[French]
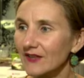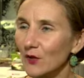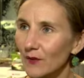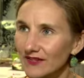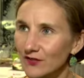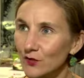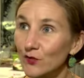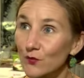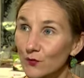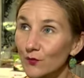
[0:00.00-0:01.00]
être
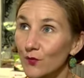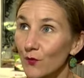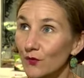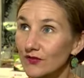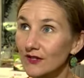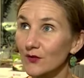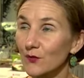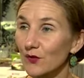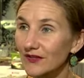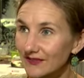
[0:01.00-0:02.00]
ambassadeur de, pour
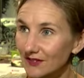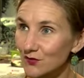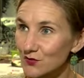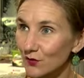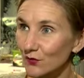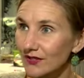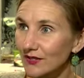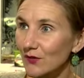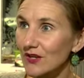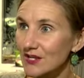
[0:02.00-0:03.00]
montrer aux politiques
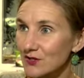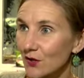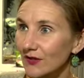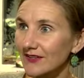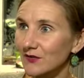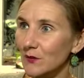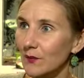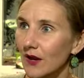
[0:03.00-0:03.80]
d'aujourd'hui que les jeunes, ils ne sont